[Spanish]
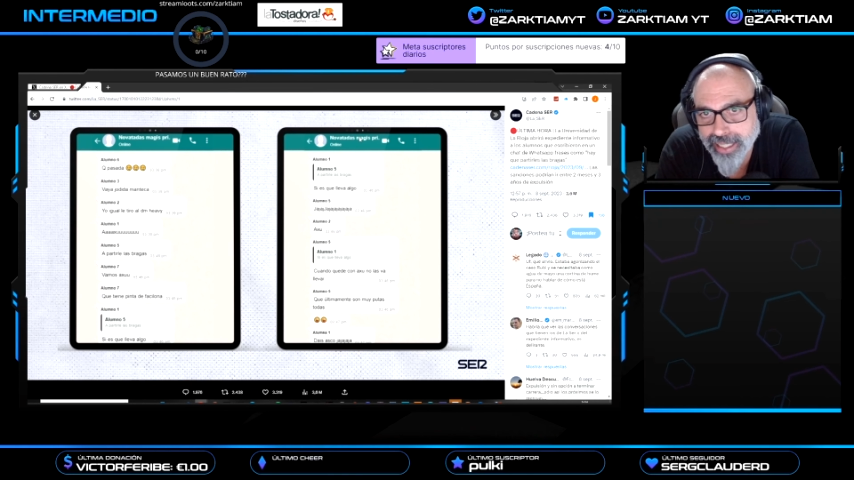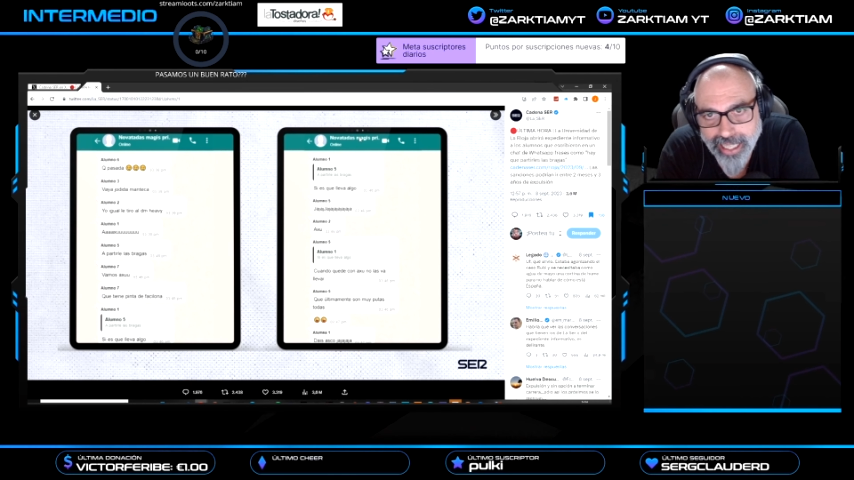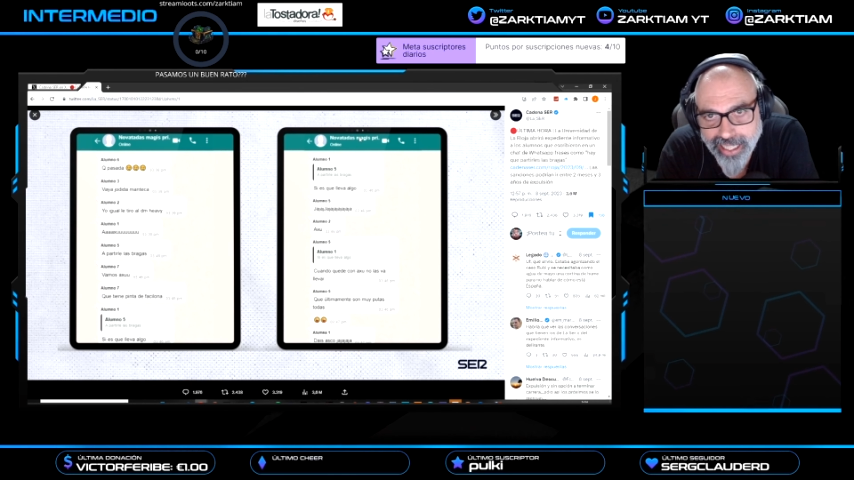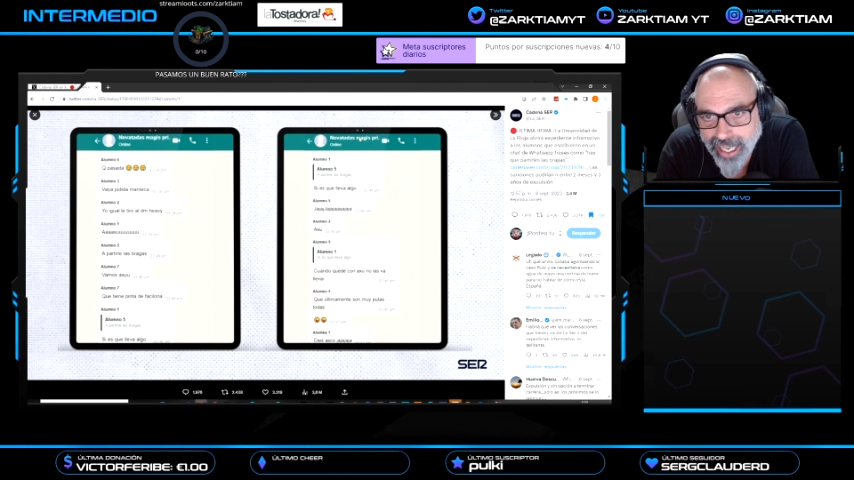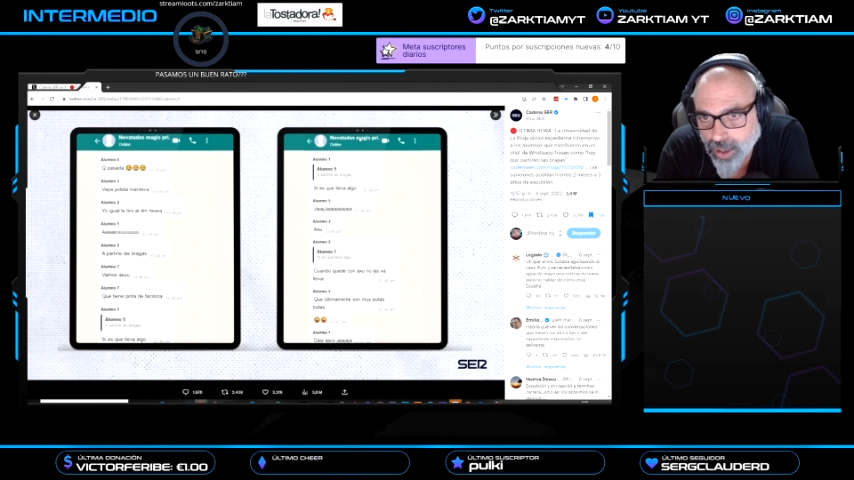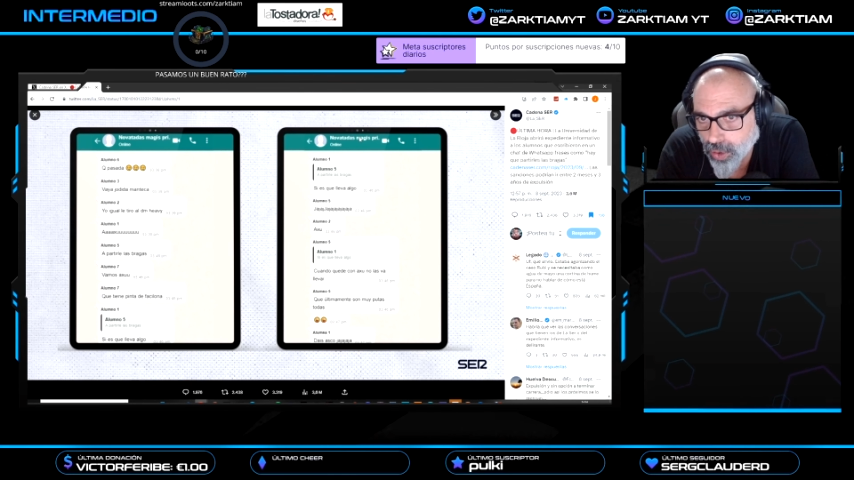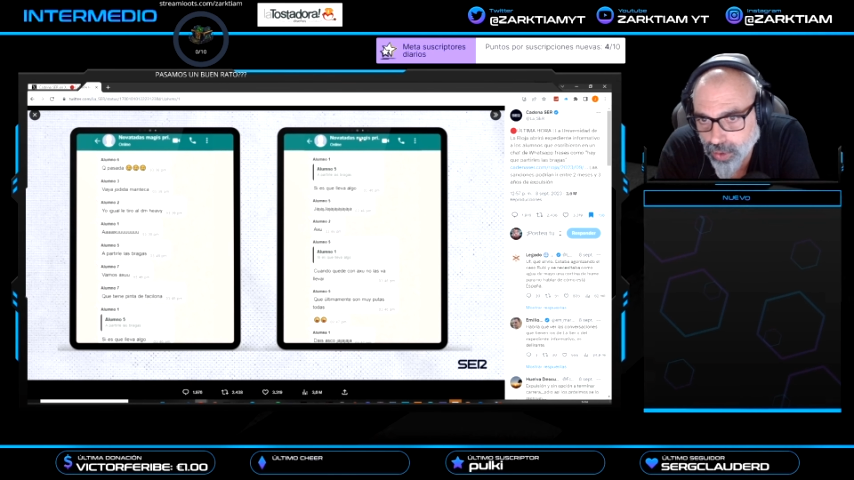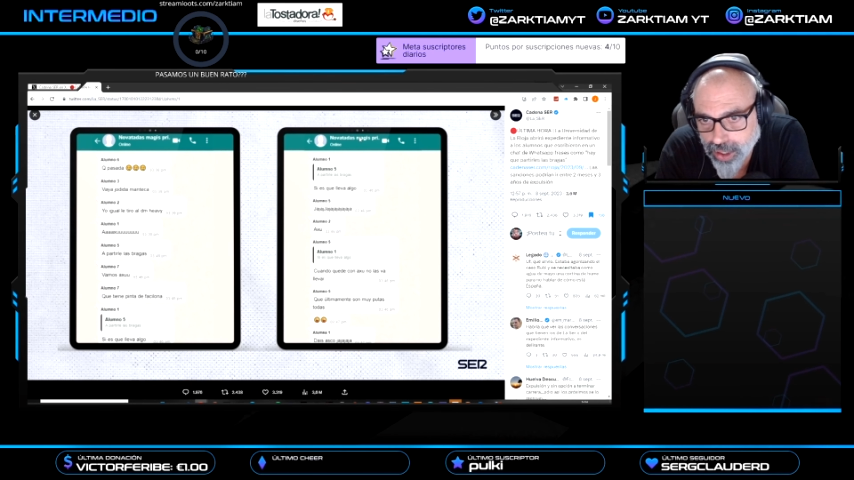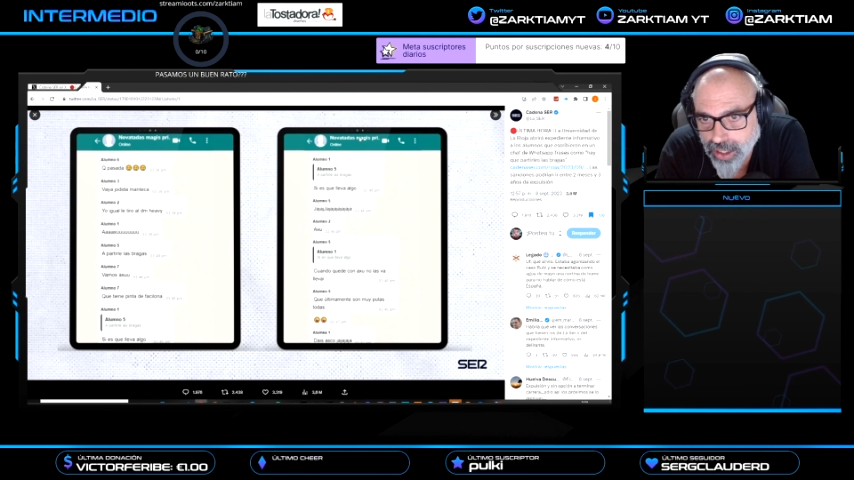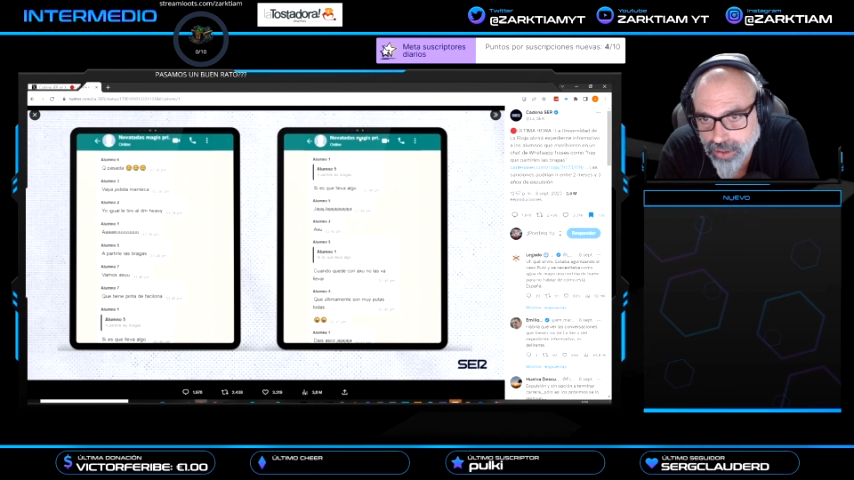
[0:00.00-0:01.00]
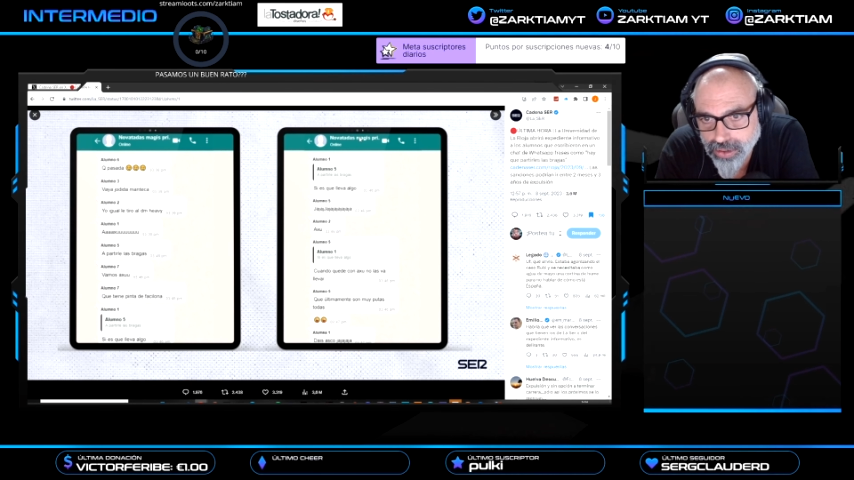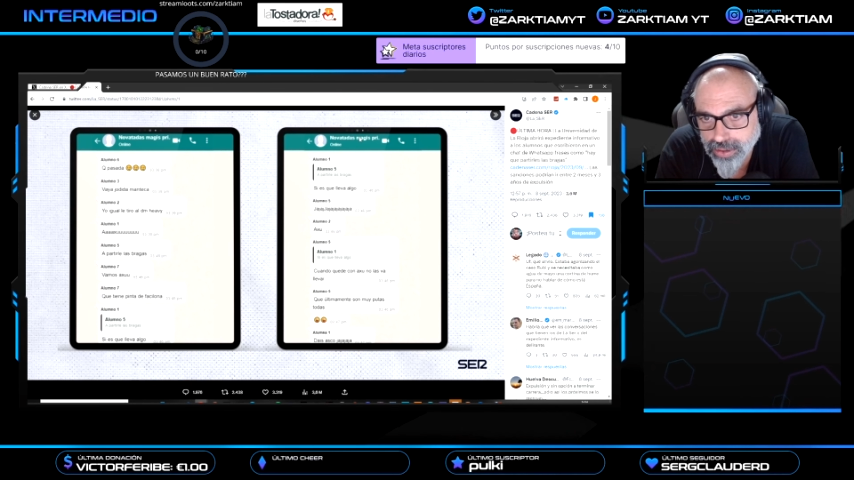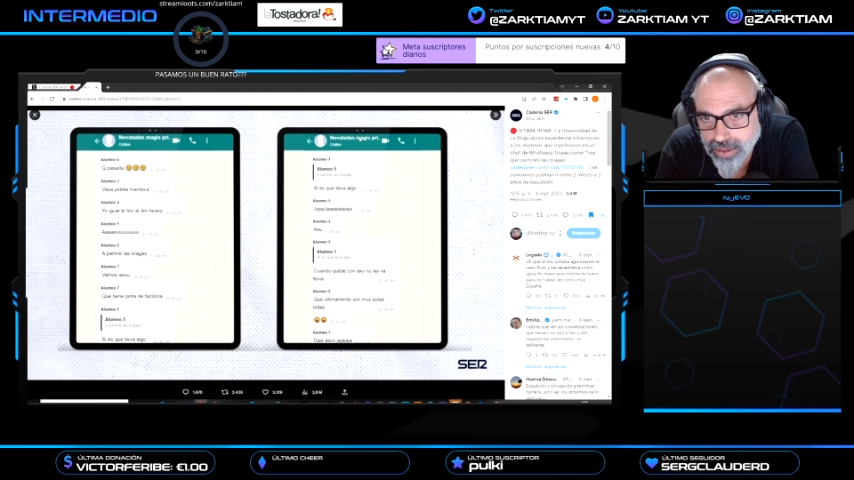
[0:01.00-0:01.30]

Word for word: tendrán conocidos